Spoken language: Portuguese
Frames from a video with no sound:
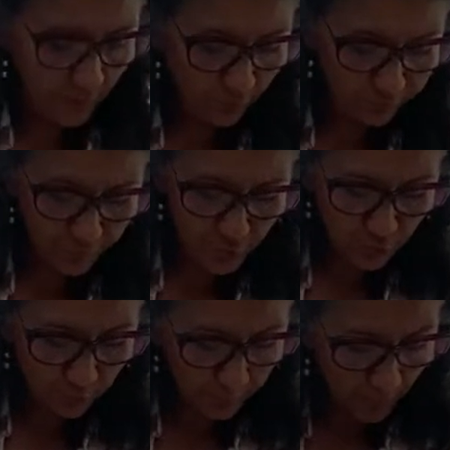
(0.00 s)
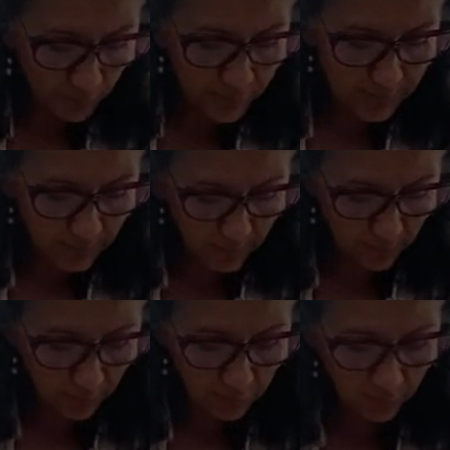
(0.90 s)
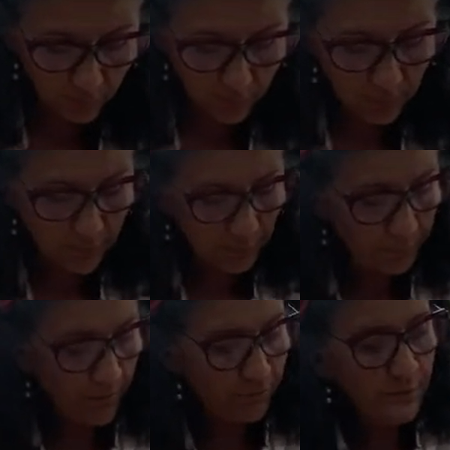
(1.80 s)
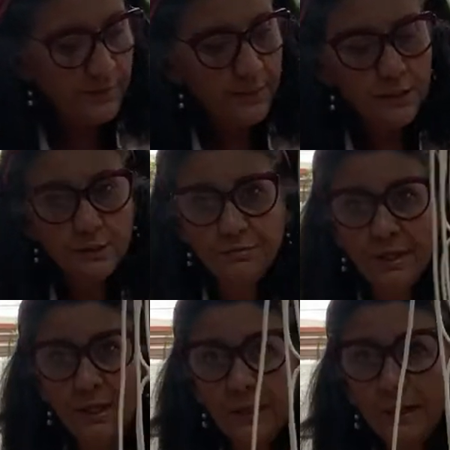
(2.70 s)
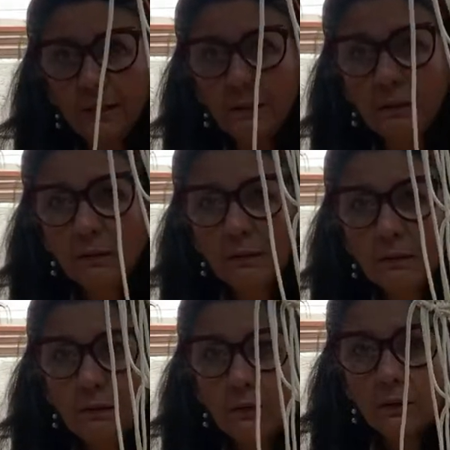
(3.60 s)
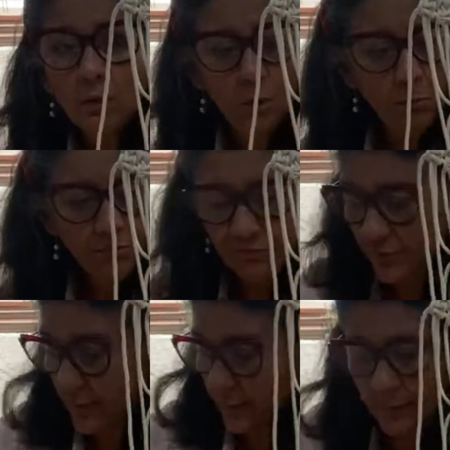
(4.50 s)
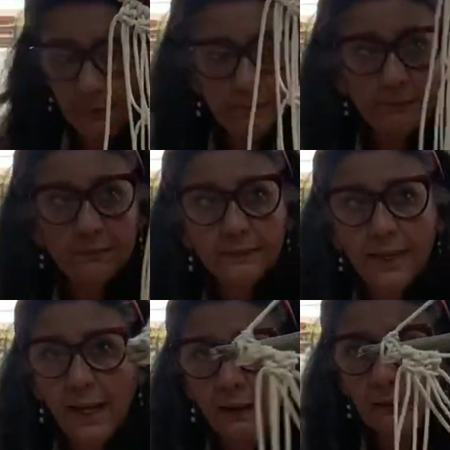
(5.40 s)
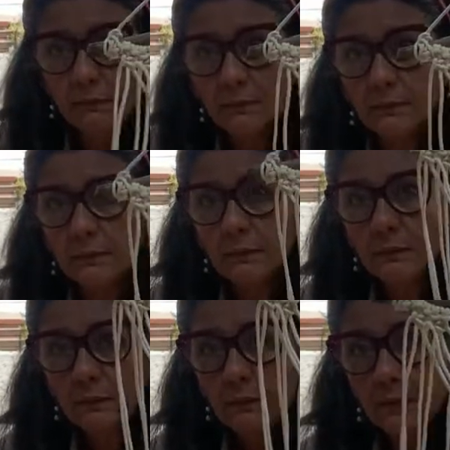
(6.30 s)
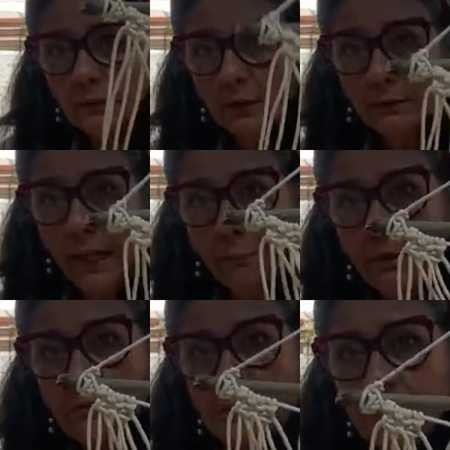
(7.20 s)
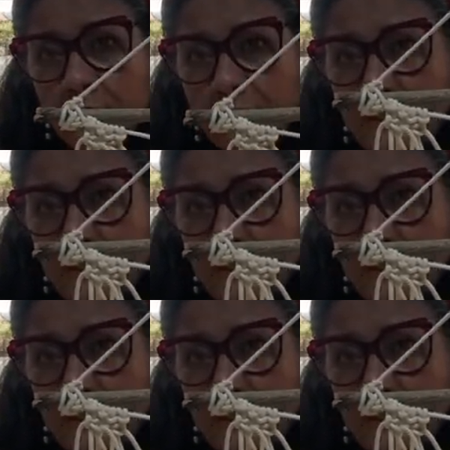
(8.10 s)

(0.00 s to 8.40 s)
que eu fiz num pauzinho para vocês verem como fica, tá? Então dá para vocês